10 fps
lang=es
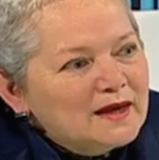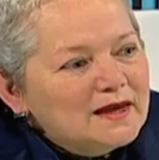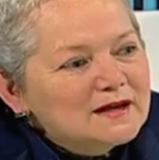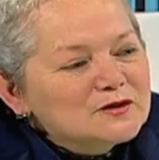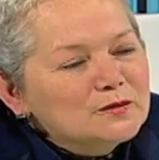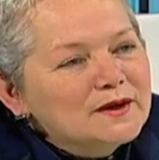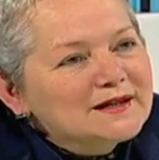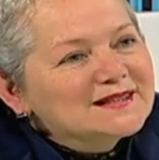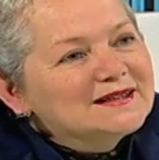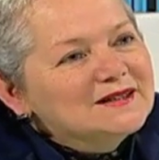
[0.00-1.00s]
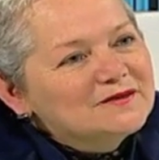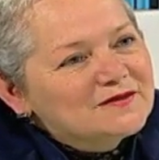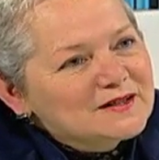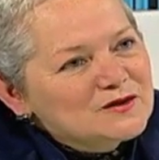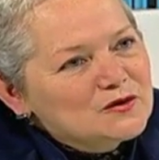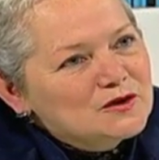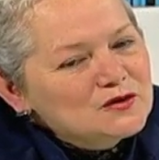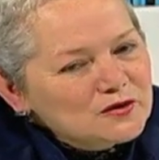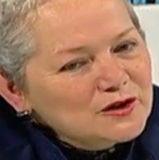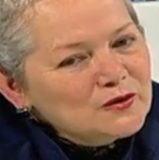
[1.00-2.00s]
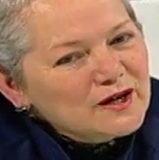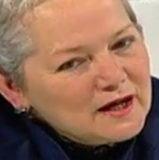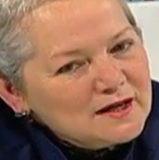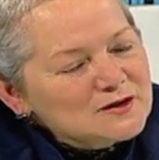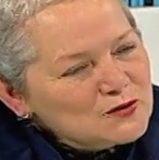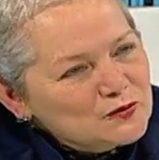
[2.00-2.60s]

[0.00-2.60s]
y eso me da satisfacción y yo creo que esto